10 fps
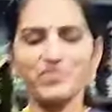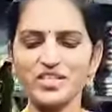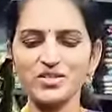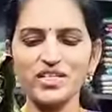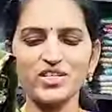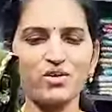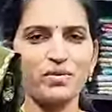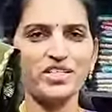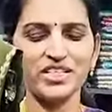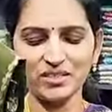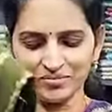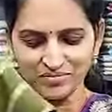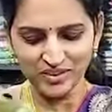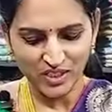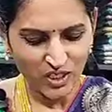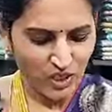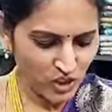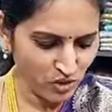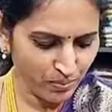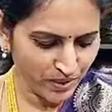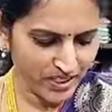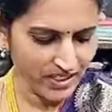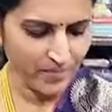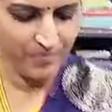చూడండి కాంబినేషన్ సూపర్ కదా